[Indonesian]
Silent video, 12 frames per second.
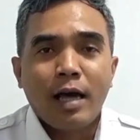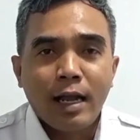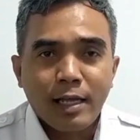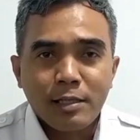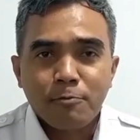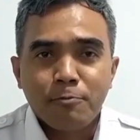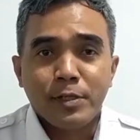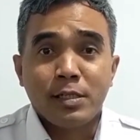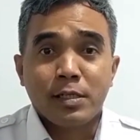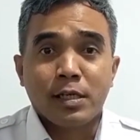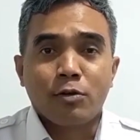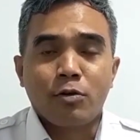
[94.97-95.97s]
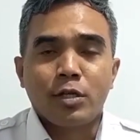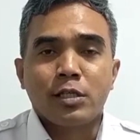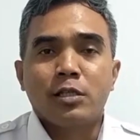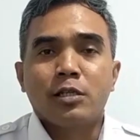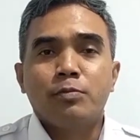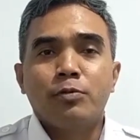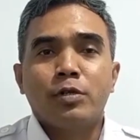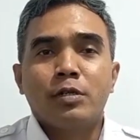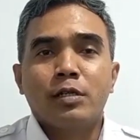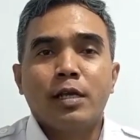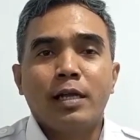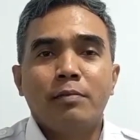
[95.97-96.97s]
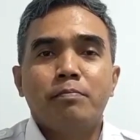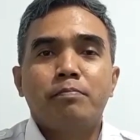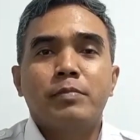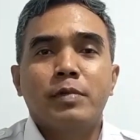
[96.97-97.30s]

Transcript: alat face recognition tersebut dan